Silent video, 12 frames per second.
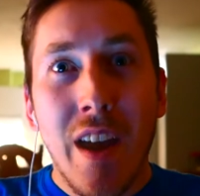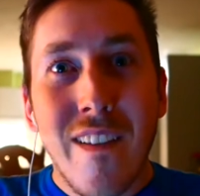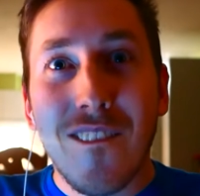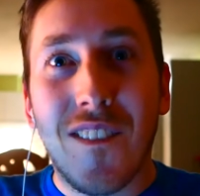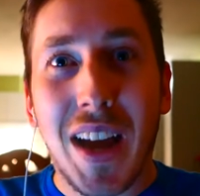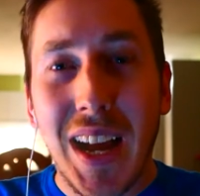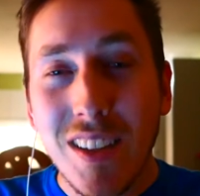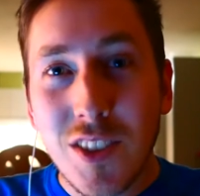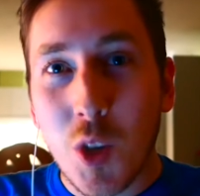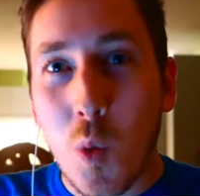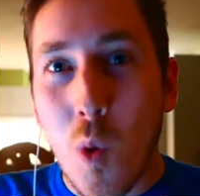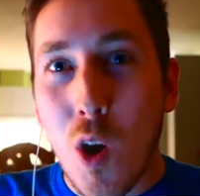France
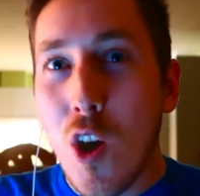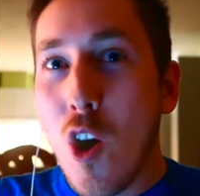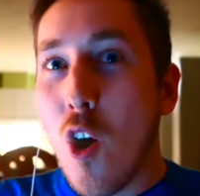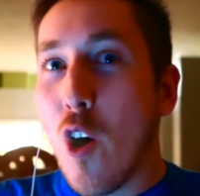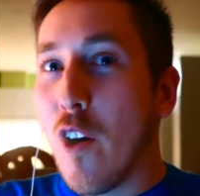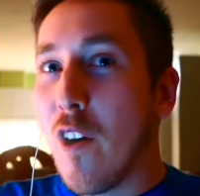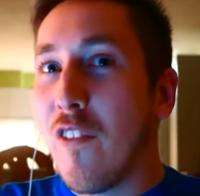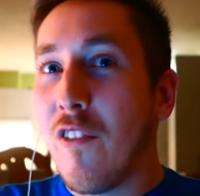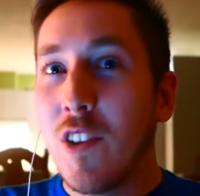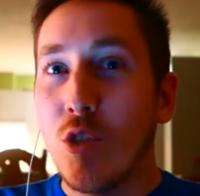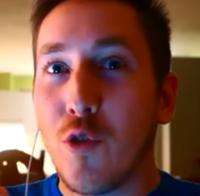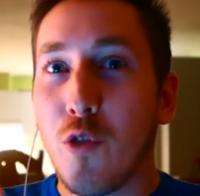3 a
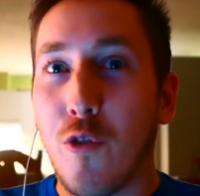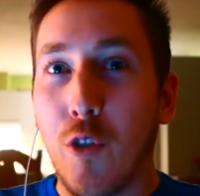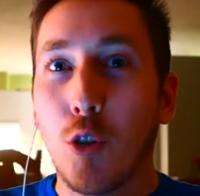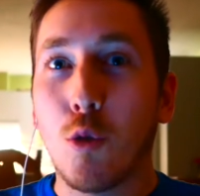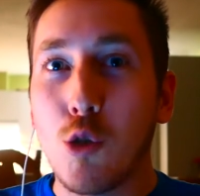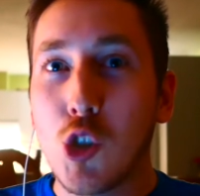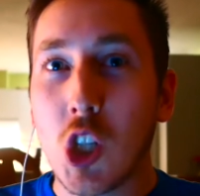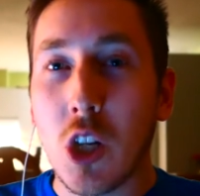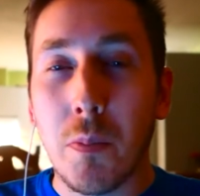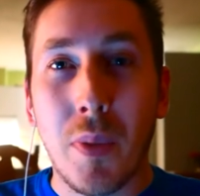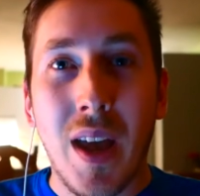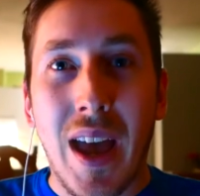fait du
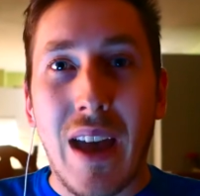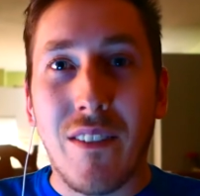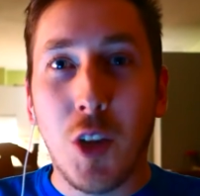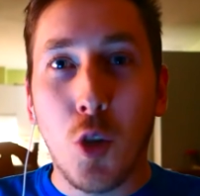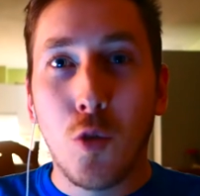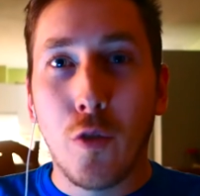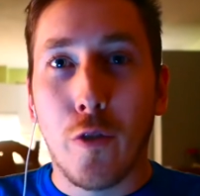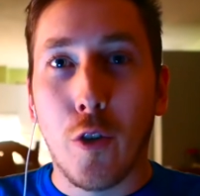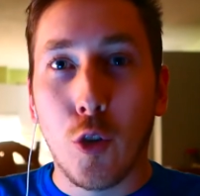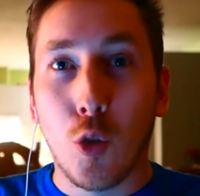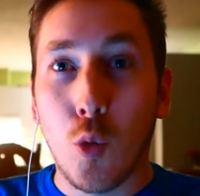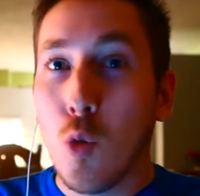Photoshop avec une
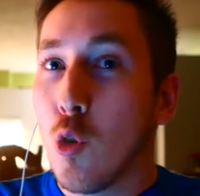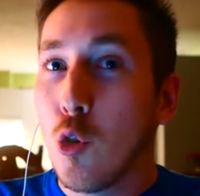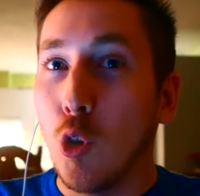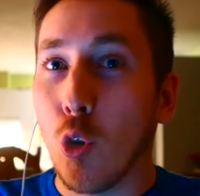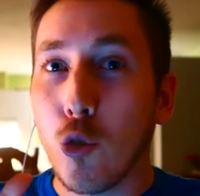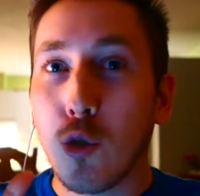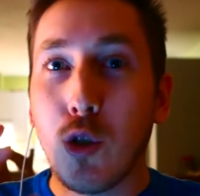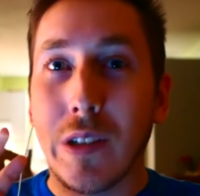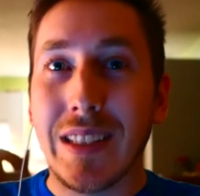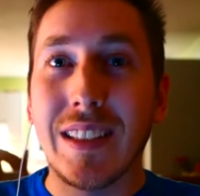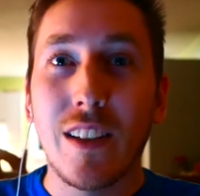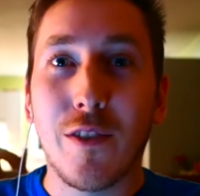photo. Ils ont
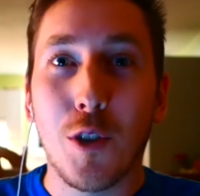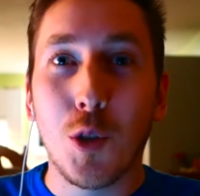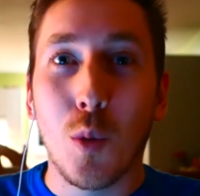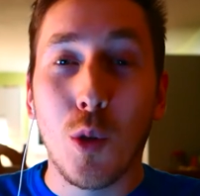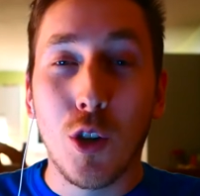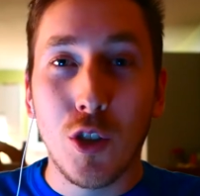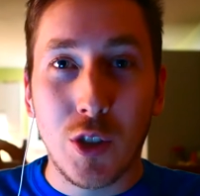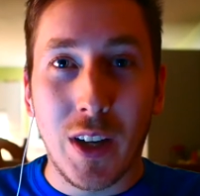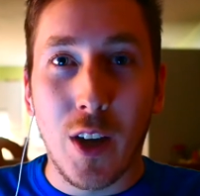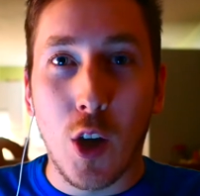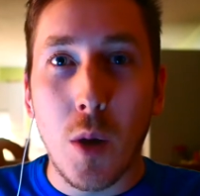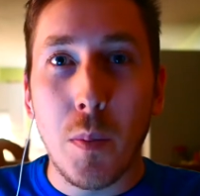utilisé cette photo-là durant
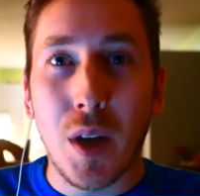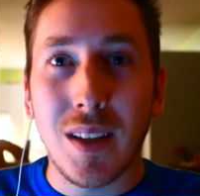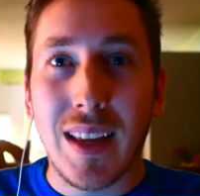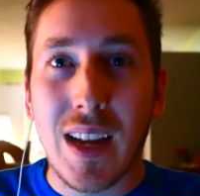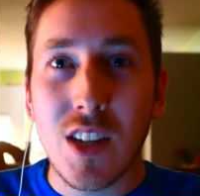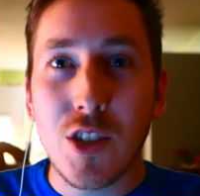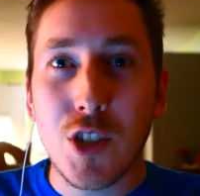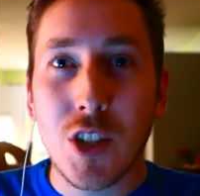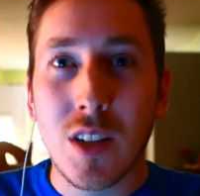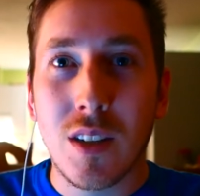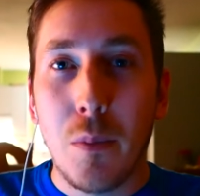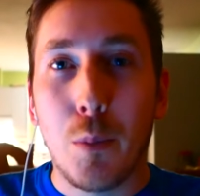un
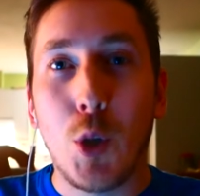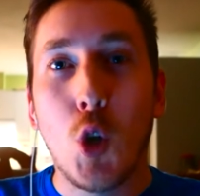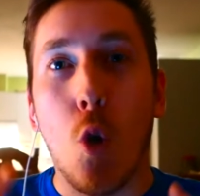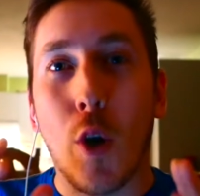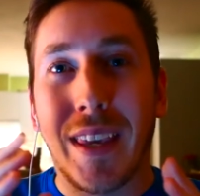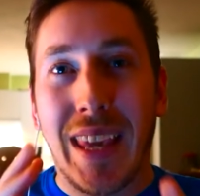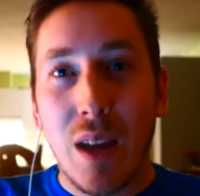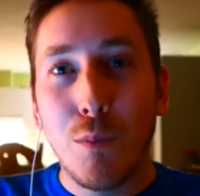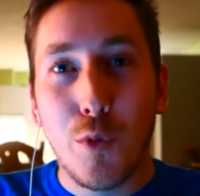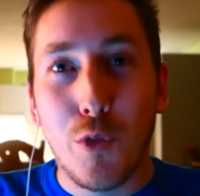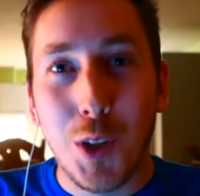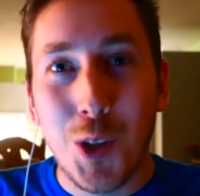reportage puis ils ont
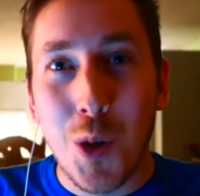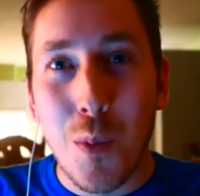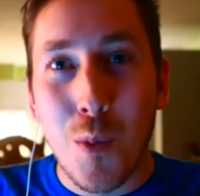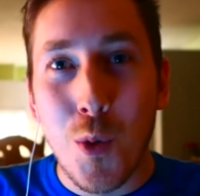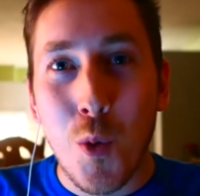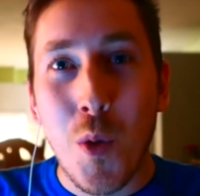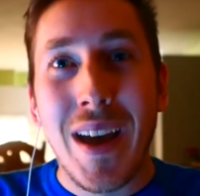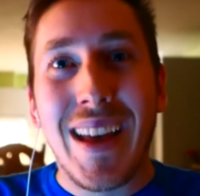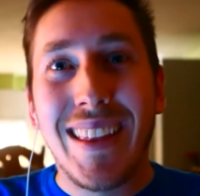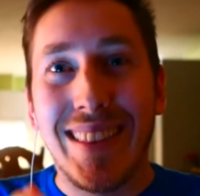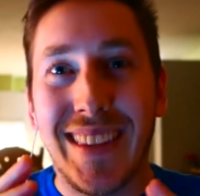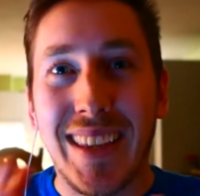camouflé le mot
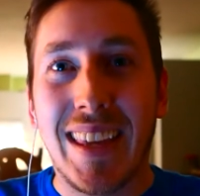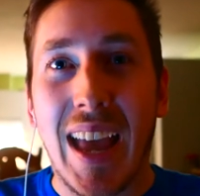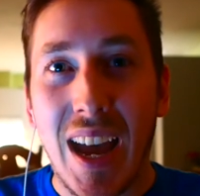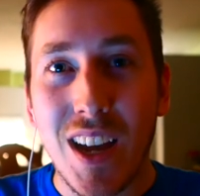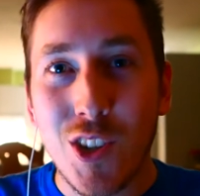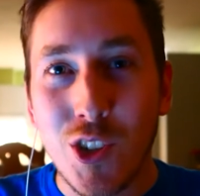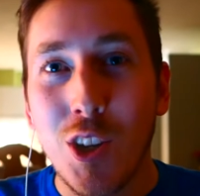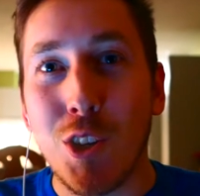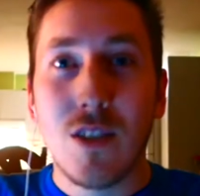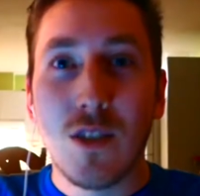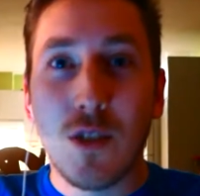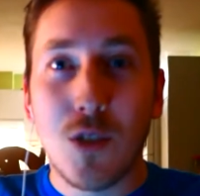dégage
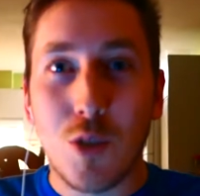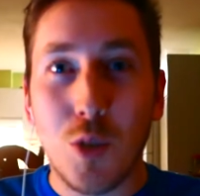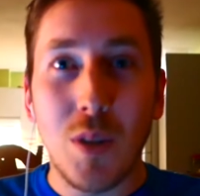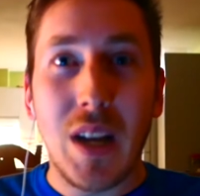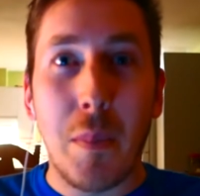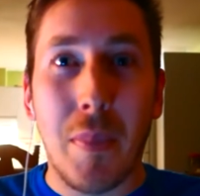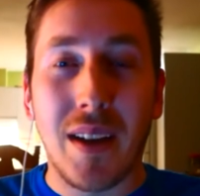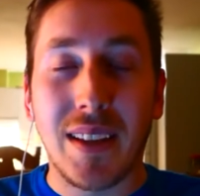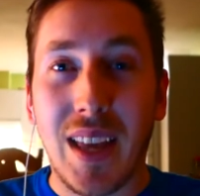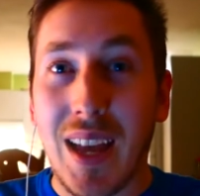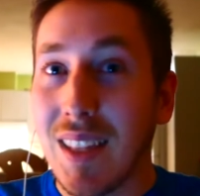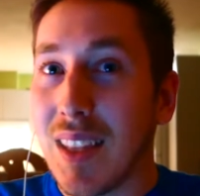sur la
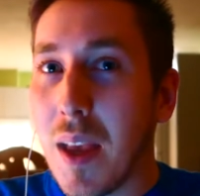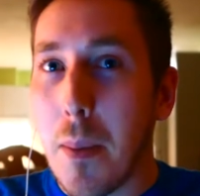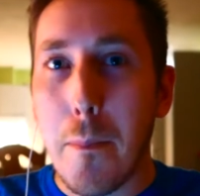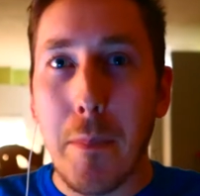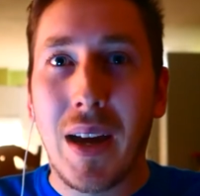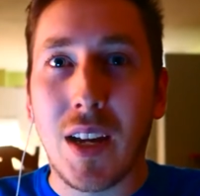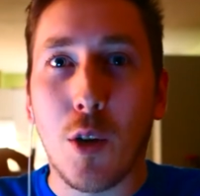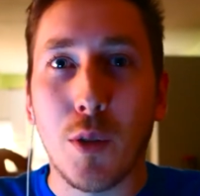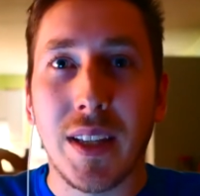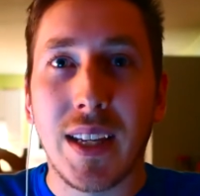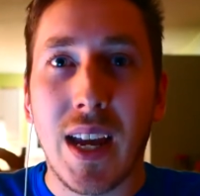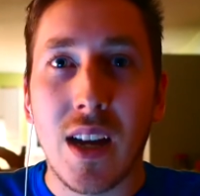pancarte Macron
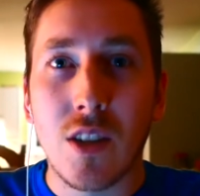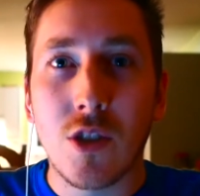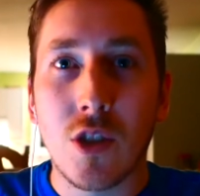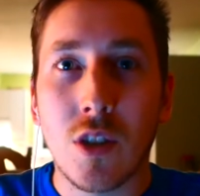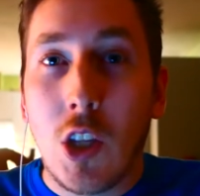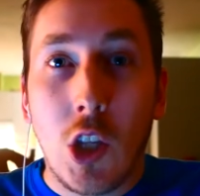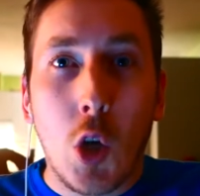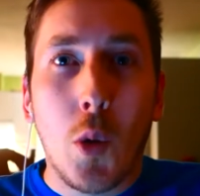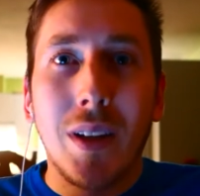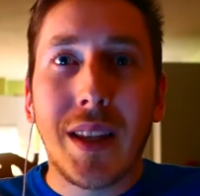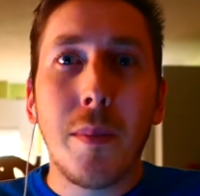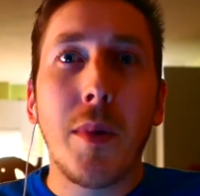dégage. Ils ont
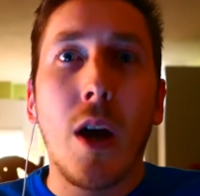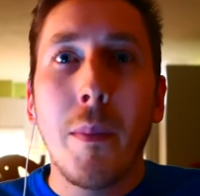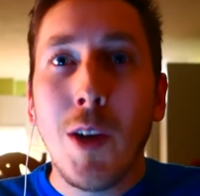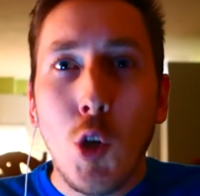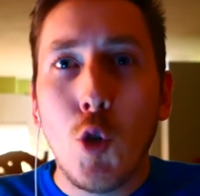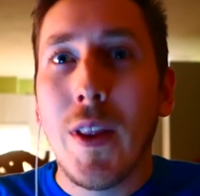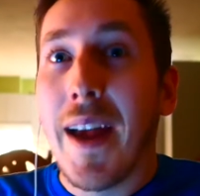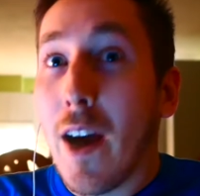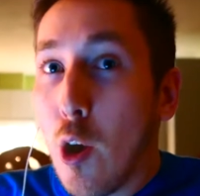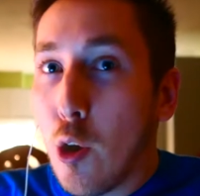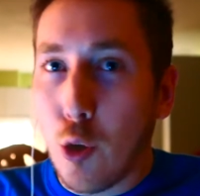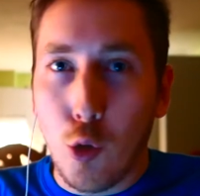été blâmés une
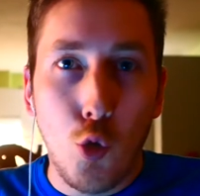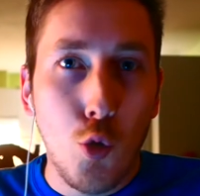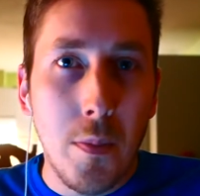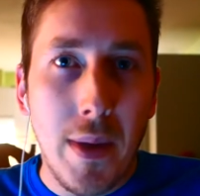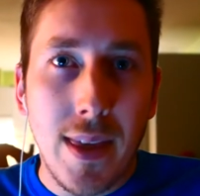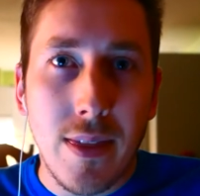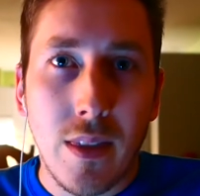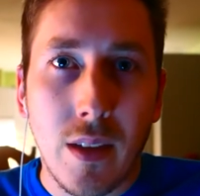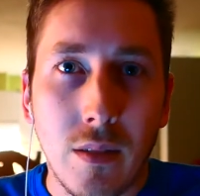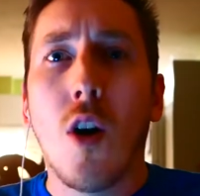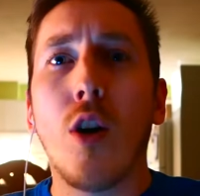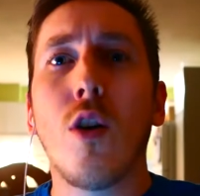erreur humaine.
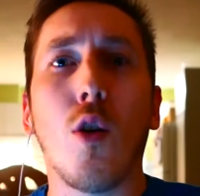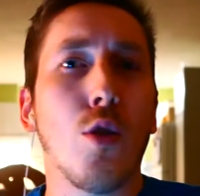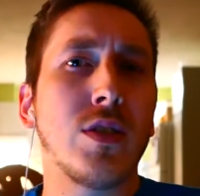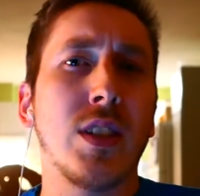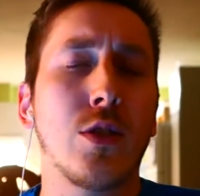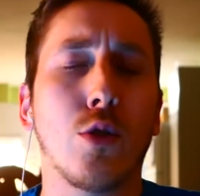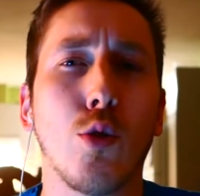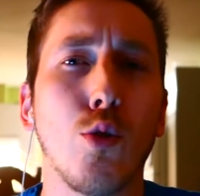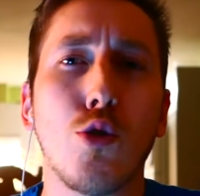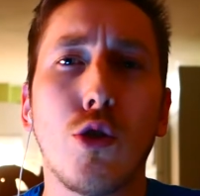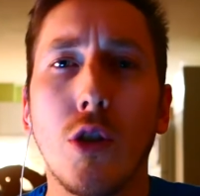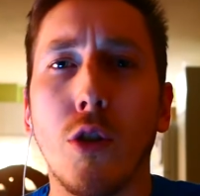Oh, on
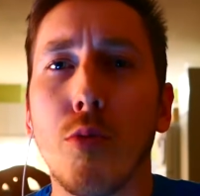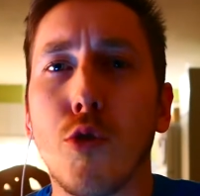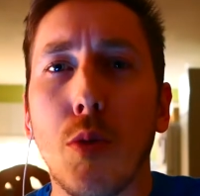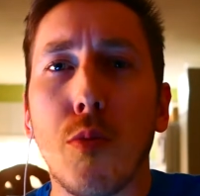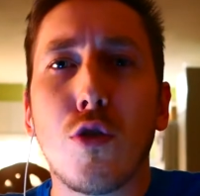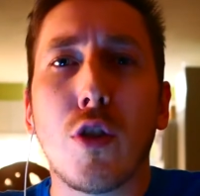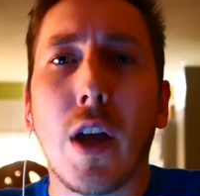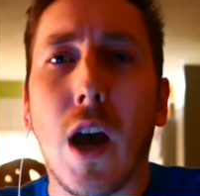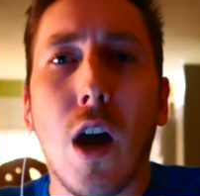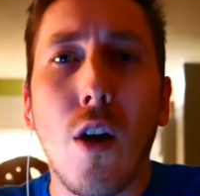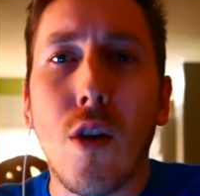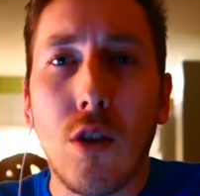s'excuse, c'est une petite
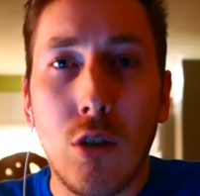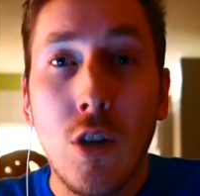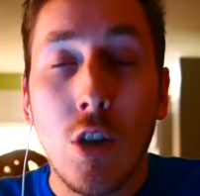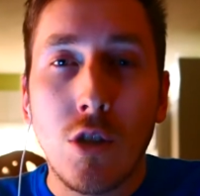erreur là.